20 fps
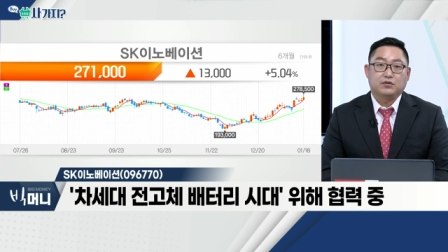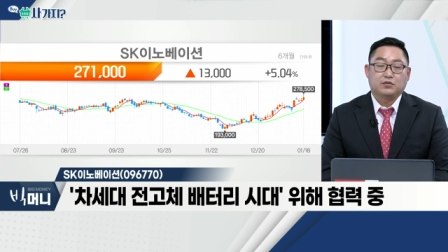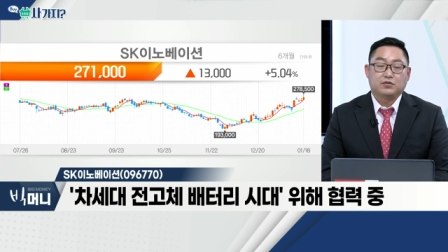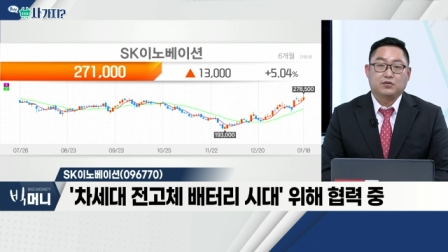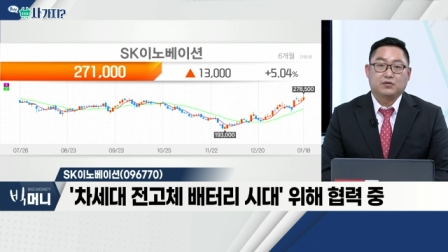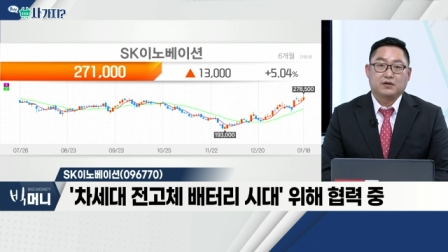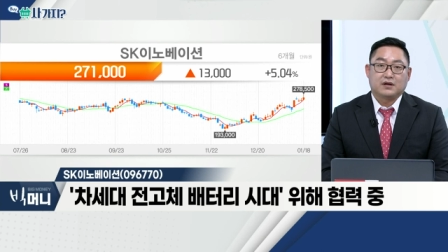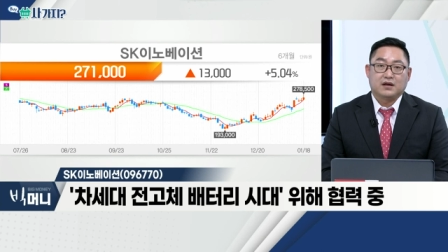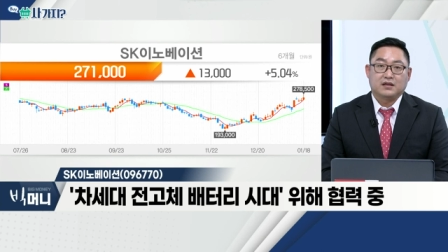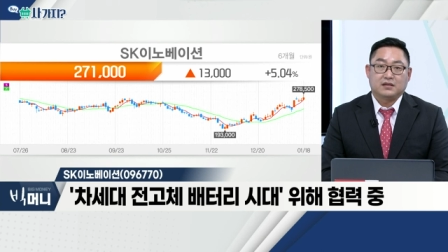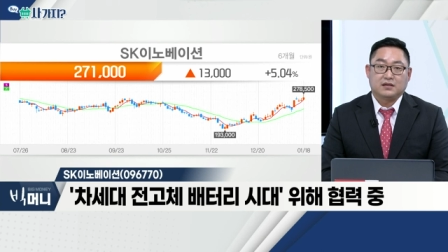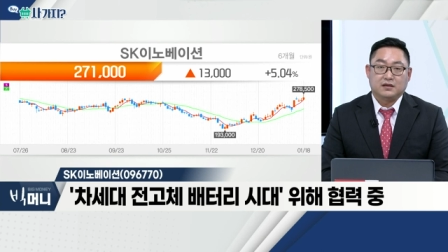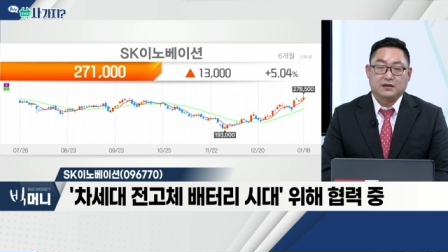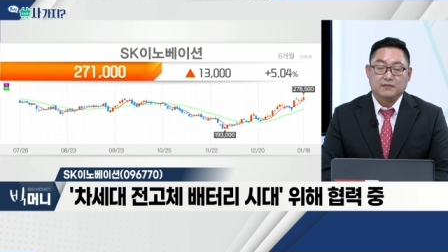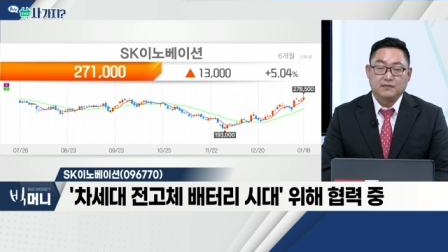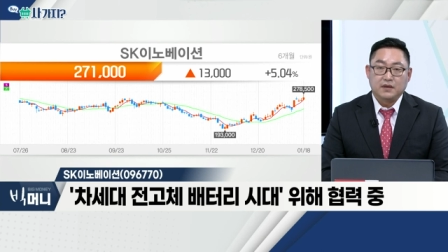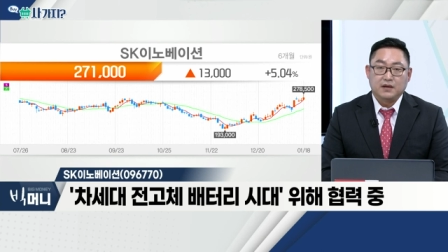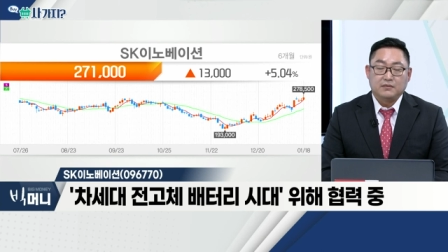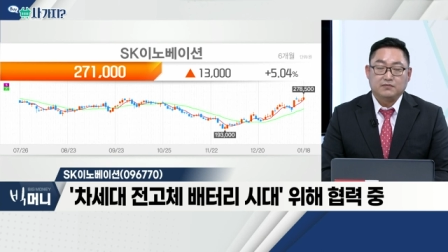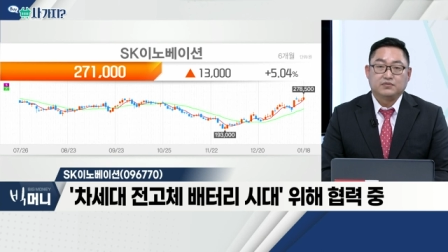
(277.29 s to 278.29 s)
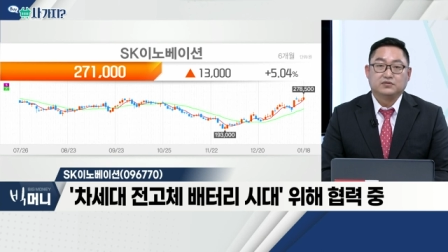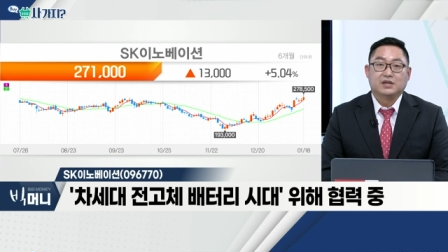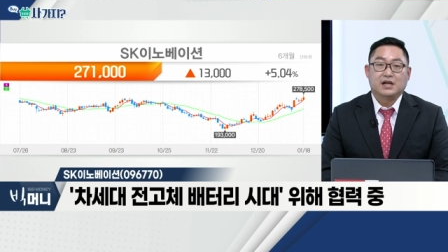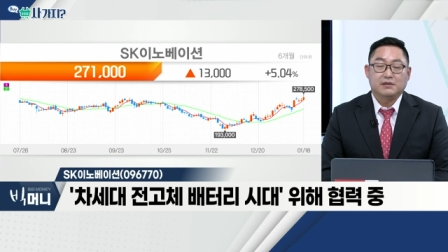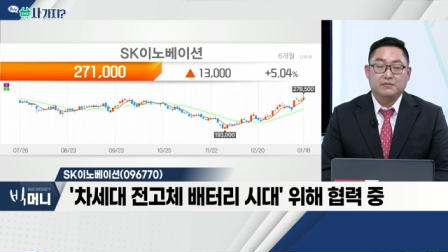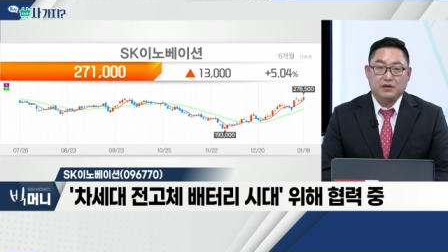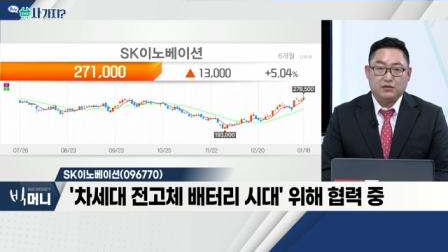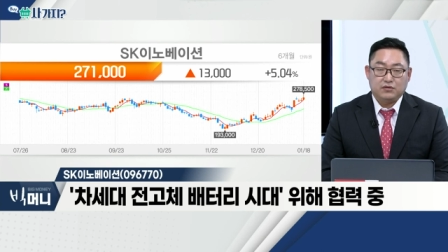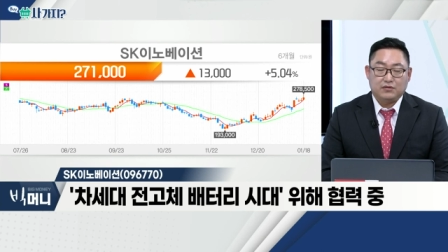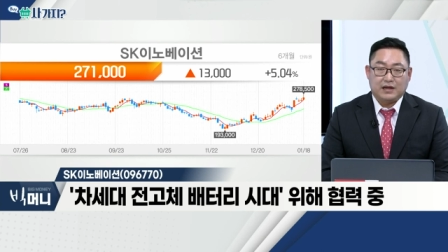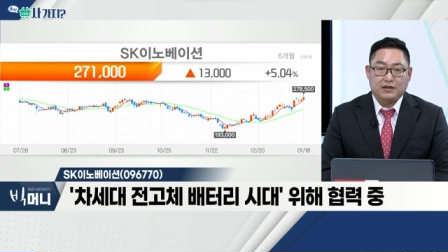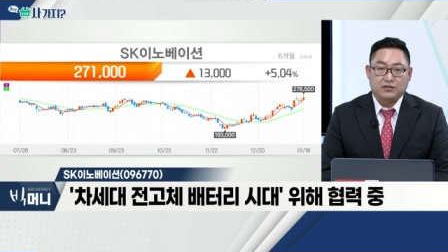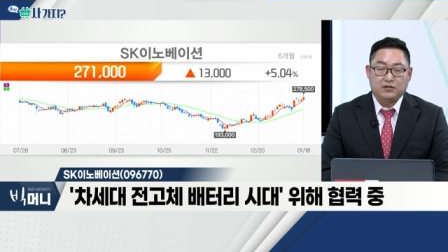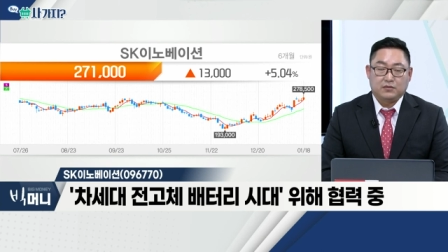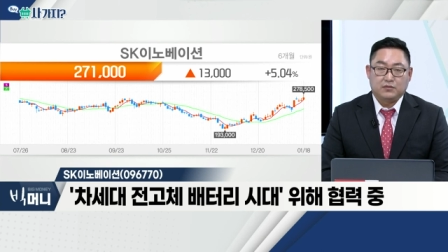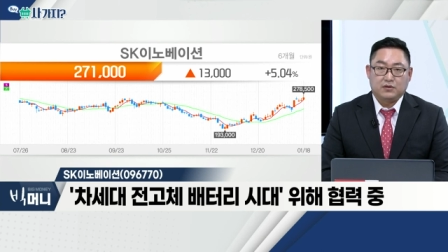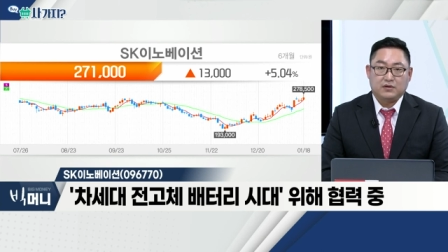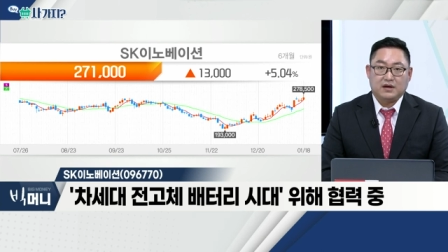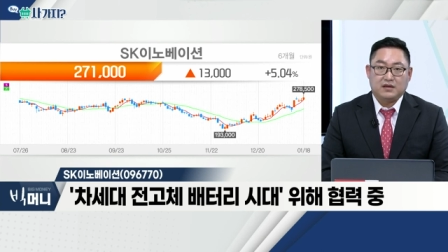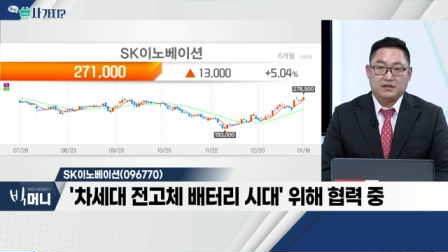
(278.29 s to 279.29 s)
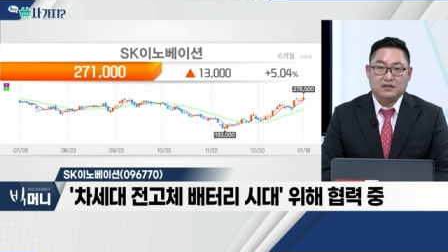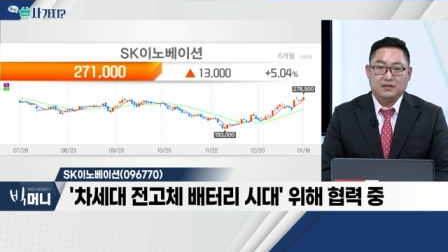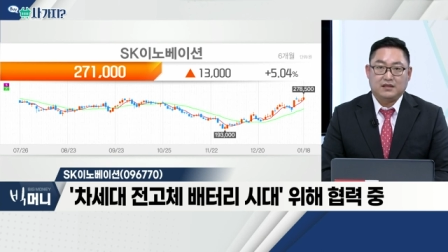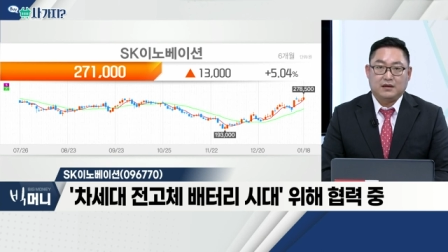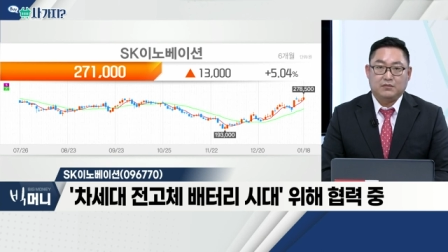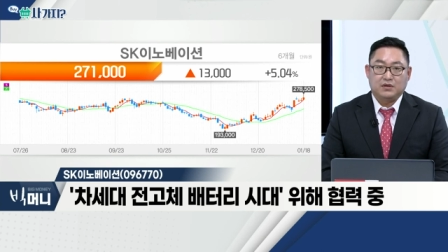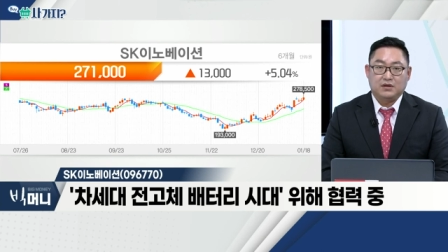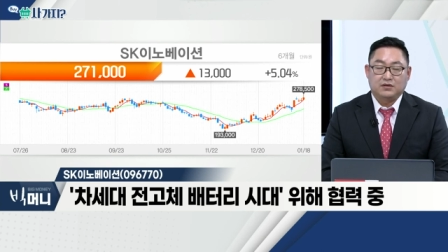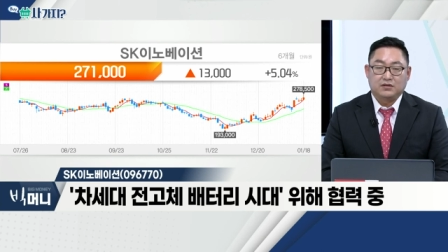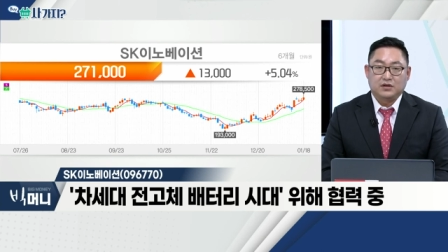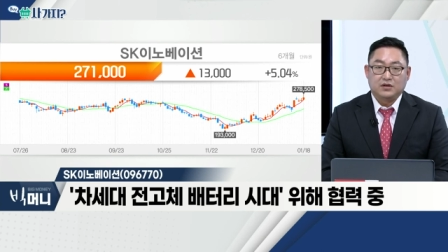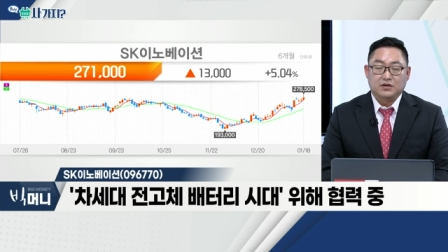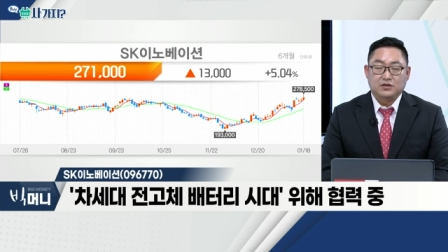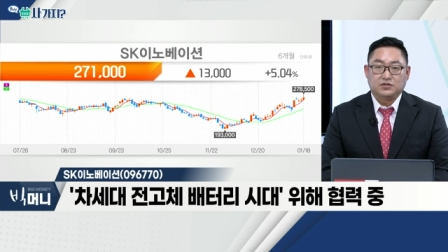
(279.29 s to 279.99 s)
정도까지 분할 매수 관점으로 가신다면